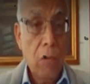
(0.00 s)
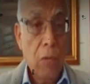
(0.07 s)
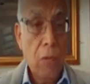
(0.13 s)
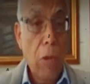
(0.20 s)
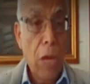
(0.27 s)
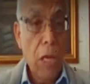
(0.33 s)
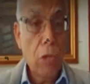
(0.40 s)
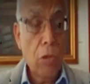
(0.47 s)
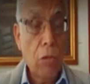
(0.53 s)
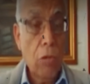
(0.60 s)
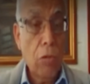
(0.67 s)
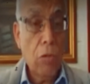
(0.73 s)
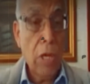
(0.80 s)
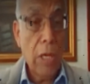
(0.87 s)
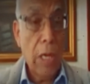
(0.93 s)
4,
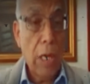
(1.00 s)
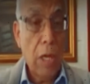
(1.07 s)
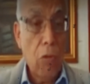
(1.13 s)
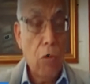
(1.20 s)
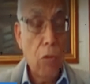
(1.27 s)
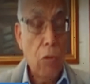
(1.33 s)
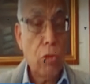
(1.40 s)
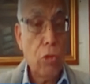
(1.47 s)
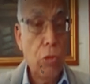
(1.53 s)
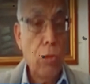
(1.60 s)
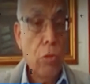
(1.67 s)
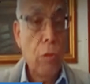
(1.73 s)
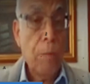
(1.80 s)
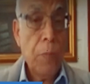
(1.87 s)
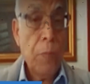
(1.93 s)
eh, Canal
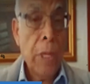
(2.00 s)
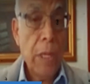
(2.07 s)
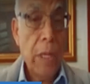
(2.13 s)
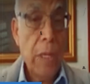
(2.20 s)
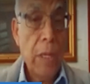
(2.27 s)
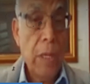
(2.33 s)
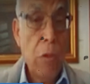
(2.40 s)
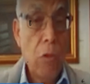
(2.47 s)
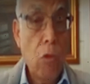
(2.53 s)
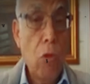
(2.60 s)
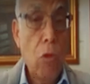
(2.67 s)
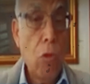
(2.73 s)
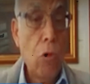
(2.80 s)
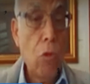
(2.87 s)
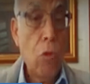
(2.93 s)
8, eh,
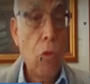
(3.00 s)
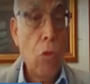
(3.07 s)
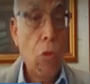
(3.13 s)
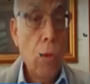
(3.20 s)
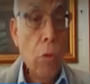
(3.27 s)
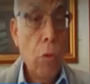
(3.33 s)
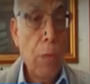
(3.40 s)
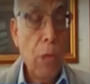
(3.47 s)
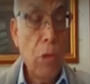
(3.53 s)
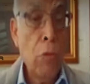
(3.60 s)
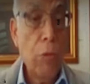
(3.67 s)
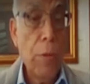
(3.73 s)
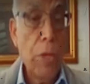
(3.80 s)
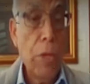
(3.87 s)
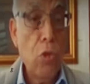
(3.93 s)
Ojo,
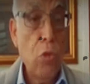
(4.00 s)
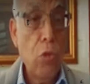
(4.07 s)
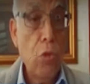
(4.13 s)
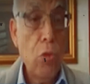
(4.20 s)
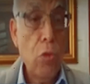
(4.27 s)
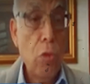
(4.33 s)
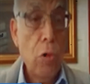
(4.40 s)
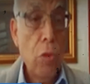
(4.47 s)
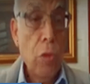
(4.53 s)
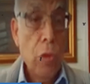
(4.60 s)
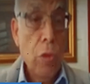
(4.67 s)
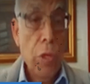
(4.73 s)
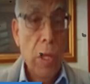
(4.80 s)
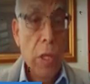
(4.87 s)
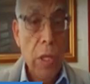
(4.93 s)
Perú 21
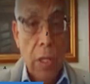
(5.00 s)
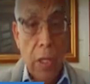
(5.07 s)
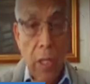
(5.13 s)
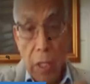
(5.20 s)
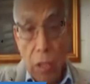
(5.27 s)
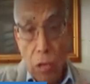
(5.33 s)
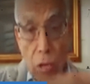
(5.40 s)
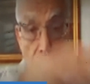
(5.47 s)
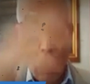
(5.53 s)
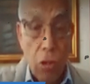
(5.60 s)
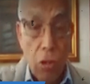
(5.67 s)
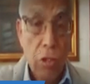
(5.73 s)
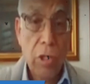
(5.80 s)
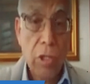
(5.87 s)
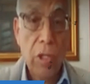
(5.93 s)
y, y
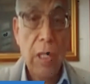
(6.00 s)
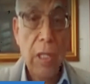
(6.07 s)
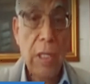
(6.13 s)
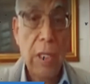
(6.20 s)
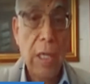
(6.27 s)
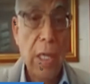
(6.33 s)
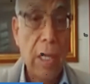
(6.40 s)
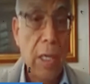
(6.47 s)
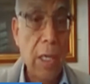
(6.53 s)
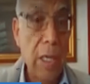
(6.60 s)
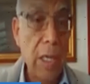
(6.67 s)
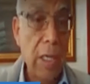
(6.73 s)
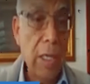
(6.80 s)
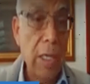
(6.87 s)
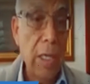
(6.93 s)
todos esa,
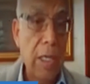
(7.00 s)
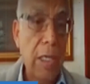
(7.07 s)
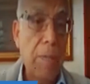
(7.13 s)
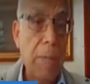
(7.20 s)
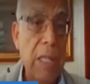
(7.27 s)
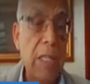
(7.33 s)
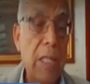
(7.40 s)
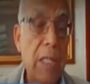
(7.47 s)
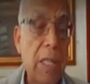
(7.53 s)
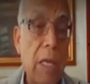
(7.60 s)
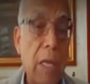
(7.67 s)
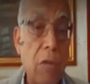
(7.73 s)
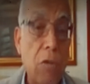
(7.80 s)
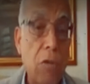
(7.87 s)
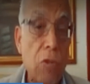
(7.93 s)
e, esa
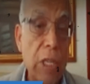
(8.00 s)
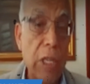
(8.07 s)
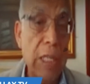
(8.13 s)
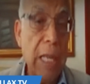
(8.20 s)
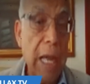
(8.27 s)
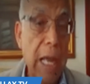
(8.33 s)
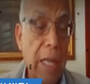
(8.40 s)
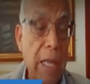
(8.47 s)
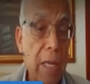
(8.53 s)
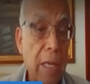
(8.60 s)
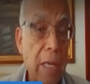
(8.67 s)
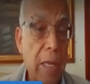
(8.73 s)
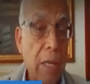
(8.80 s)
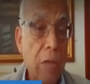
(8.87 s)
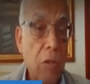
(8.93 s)
prensa concentrada,
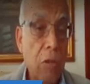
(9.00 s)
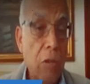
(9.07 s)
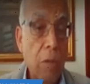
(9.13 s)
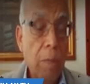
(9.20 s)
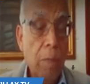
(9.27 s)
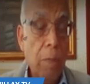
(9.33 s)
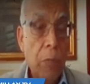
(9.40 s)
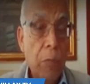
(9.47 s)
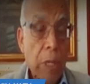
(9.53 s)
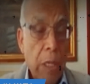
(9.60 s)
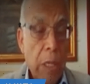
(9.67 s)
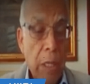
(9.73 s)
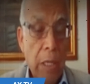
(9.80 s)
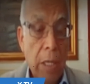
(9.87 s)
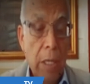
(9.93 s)
¿no?
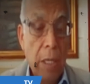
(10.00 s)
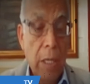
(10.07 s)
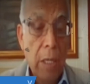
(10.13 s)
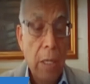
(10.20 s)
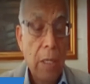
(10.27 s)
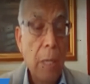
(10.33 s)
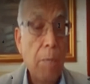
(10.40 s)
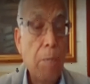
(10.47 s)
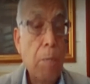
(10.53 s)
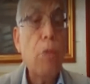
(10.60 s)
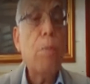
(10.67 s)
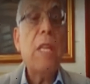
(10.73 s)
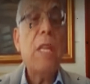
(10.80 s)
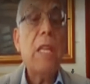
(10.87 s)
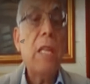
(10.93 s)
Eh, de
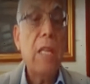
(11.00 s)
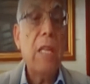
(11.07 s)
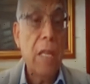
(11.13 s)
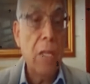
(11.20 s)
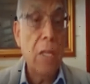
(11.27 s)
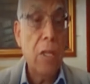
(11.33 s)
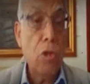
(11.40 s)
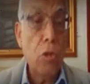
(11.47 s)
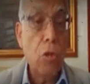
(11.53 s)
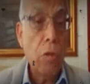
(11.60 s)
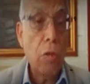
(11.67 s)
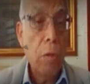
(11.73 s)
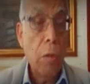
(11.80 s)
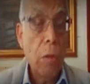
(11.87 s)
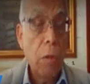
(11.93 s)
propiedad de quién son.